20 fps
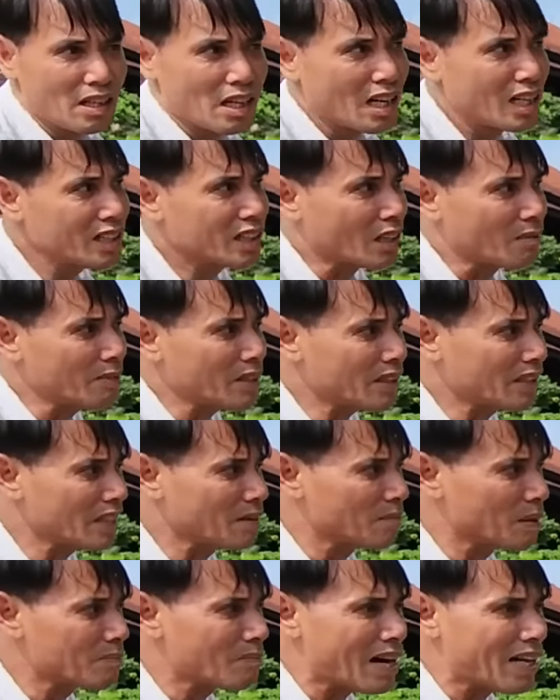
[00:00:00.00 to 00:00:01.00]
hơn 60 tỷ
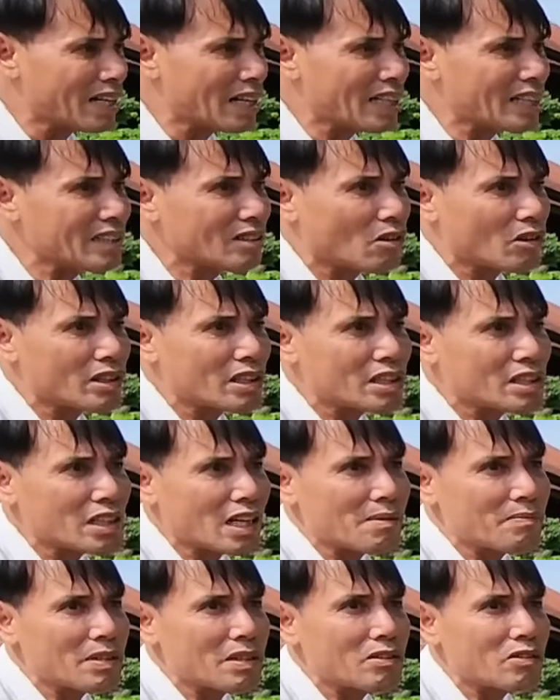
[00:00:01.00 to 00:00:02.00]
mà bạn anh nói thật sự
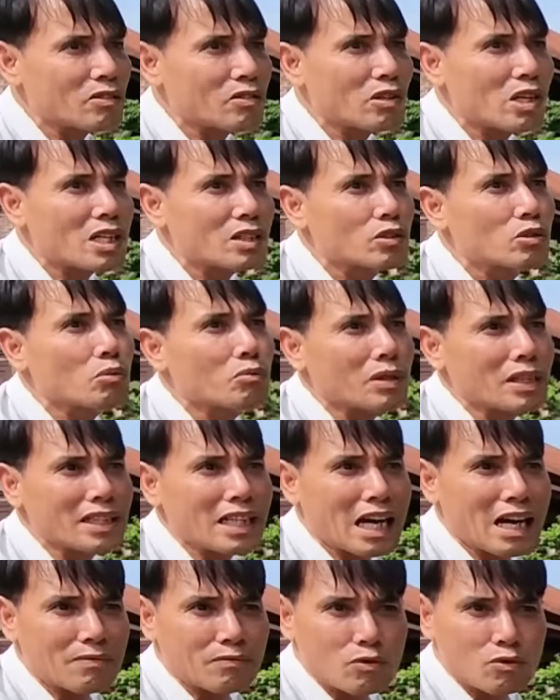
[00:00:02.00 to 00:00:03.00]
em biết nó có hàng chục cái
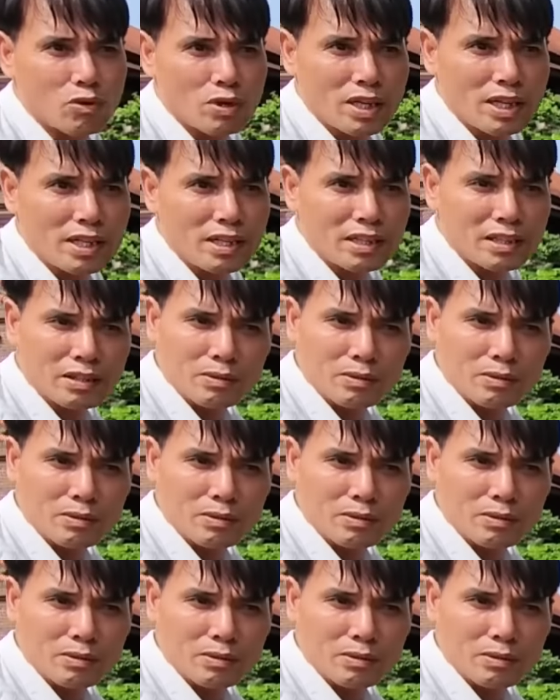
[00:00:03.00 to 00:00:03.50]
nhà phố ấy